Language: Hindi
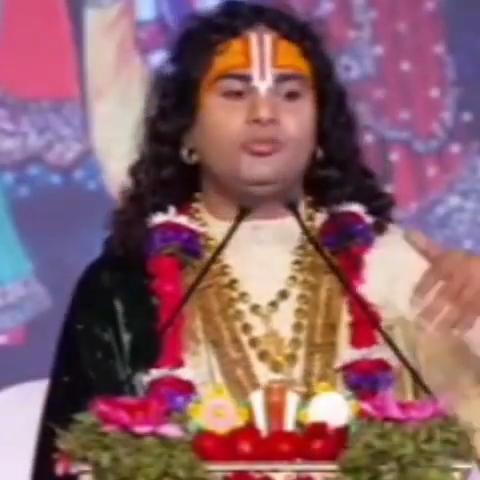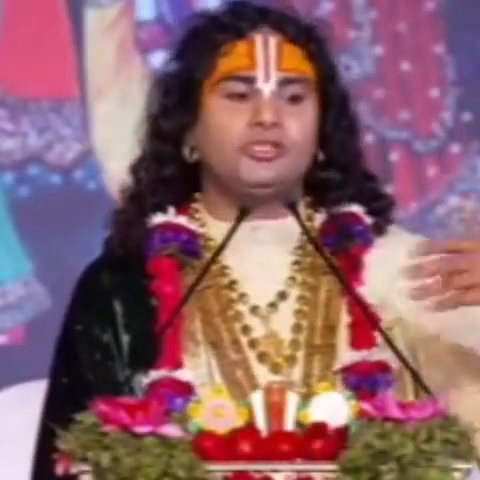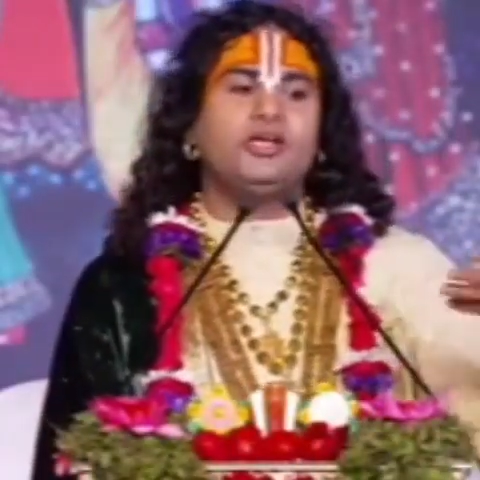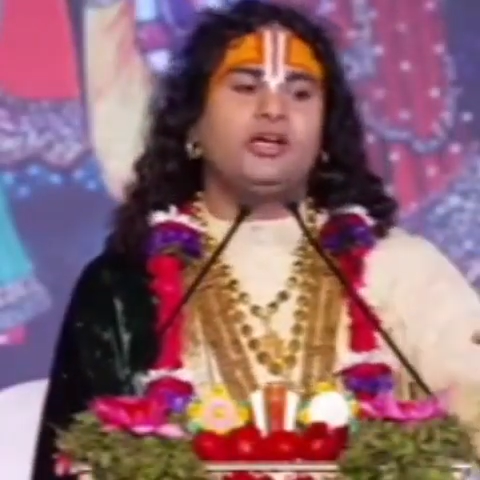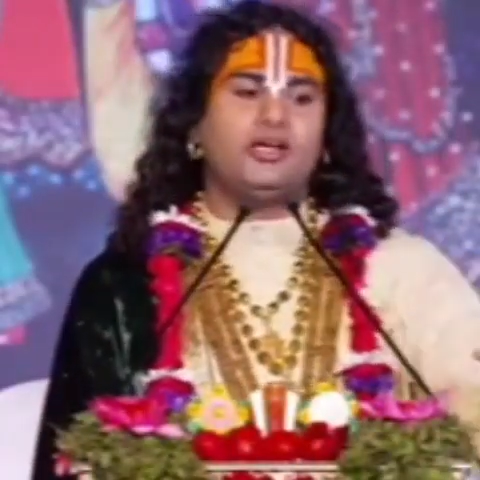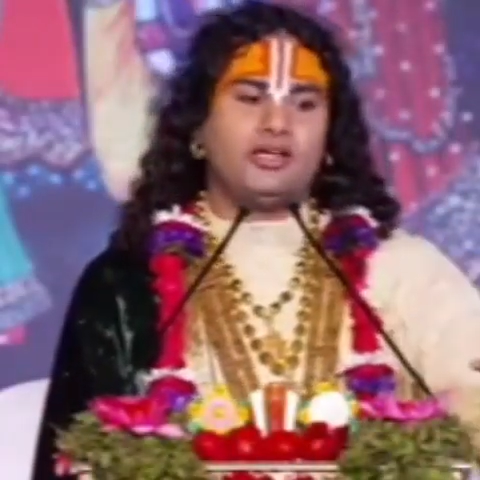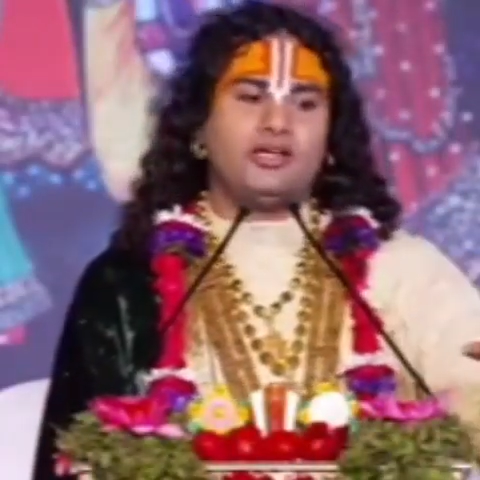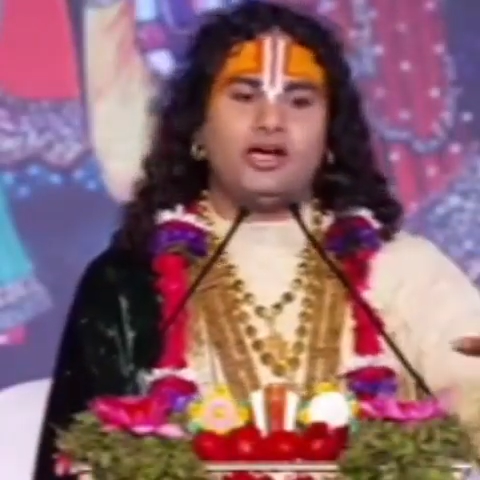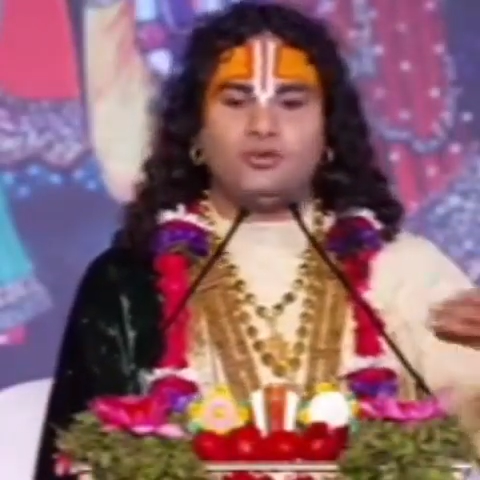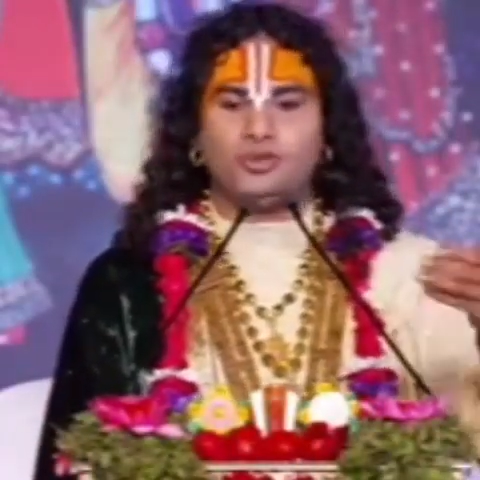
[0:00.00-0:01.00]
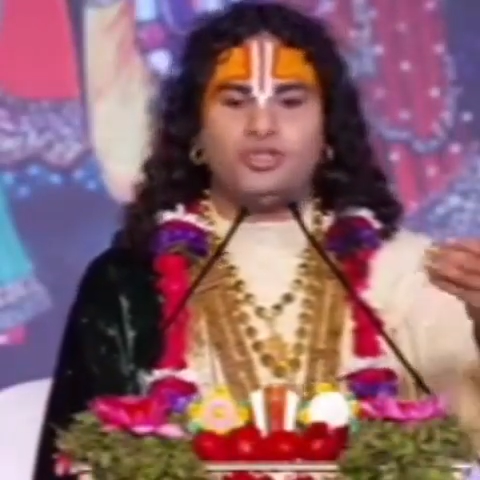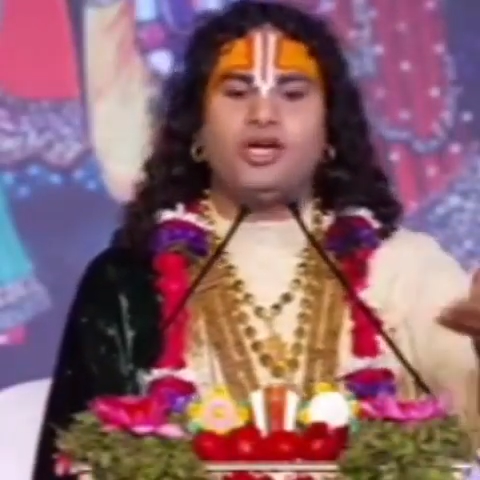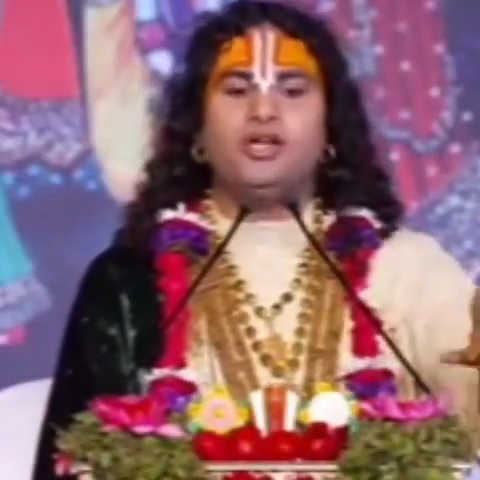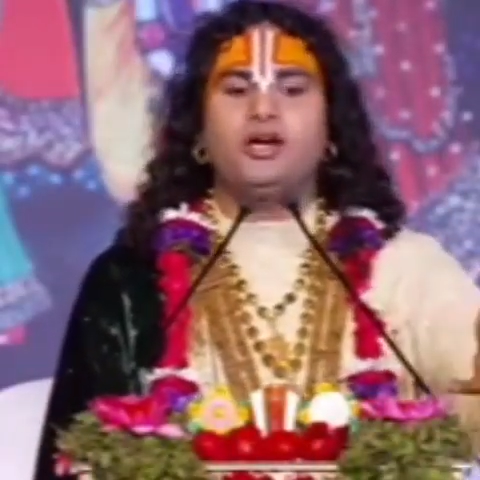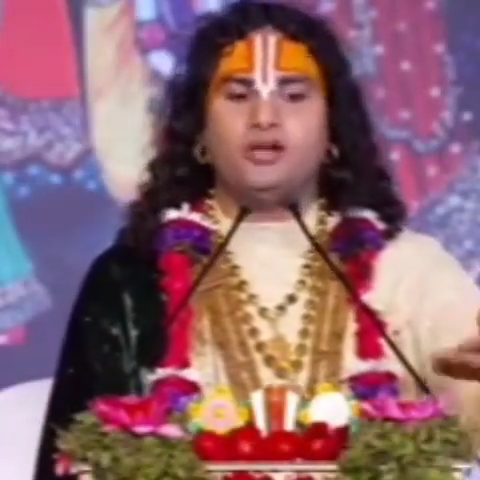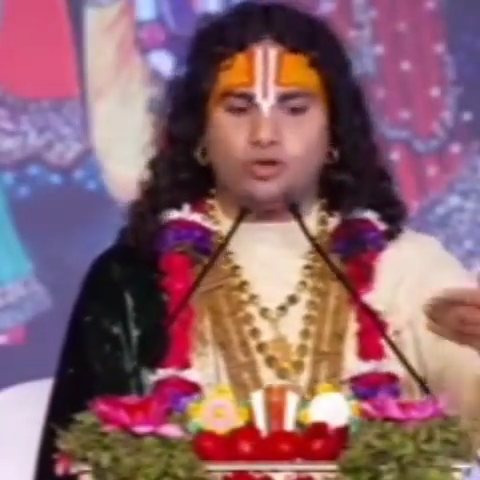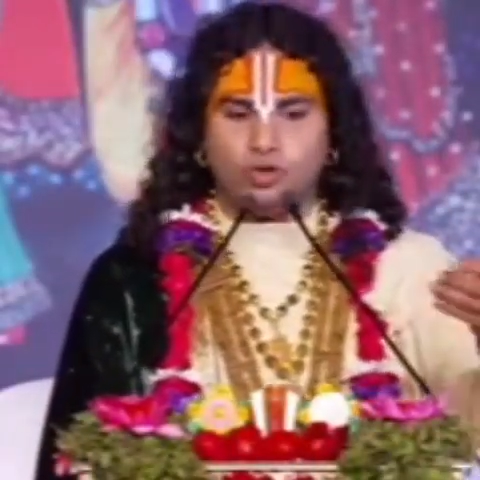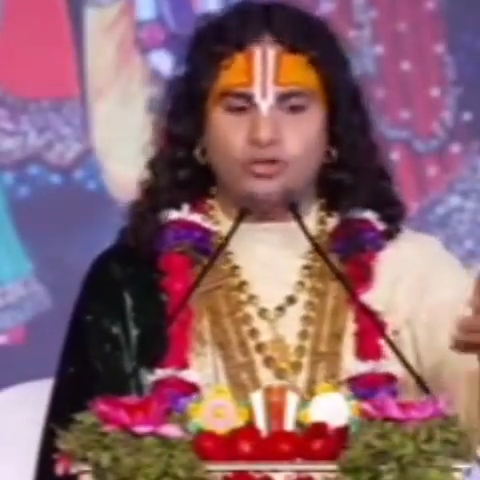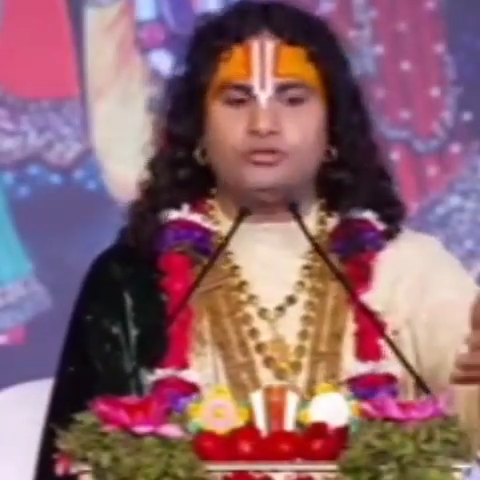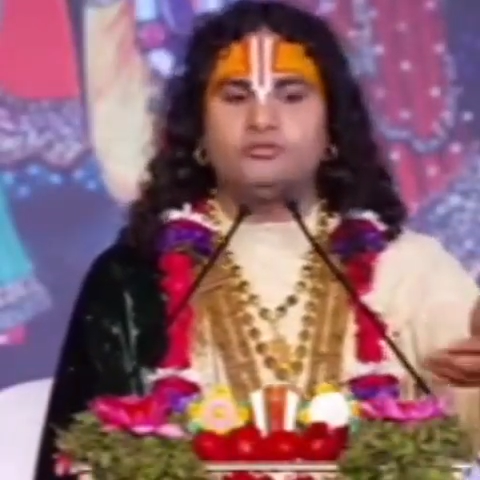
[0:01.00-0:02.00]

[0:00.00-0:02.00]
में जाकर के गाय को चारा गुड़